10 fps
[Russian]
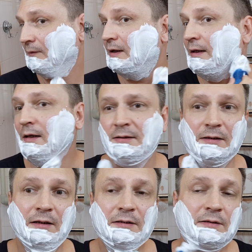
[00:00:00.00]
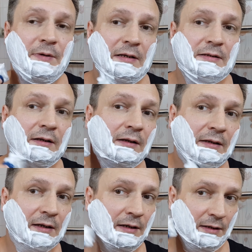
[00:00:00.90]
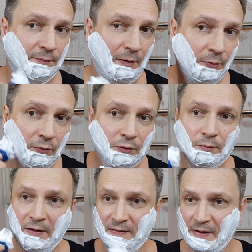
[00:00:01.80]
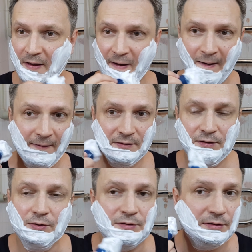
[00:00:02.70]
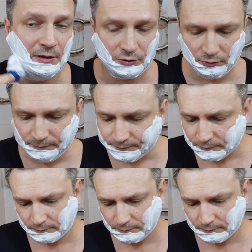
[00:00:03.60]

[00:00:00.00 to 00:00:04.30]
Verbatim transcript: Я для себя сделал открытие по поводу бриза. Серьезно скажу.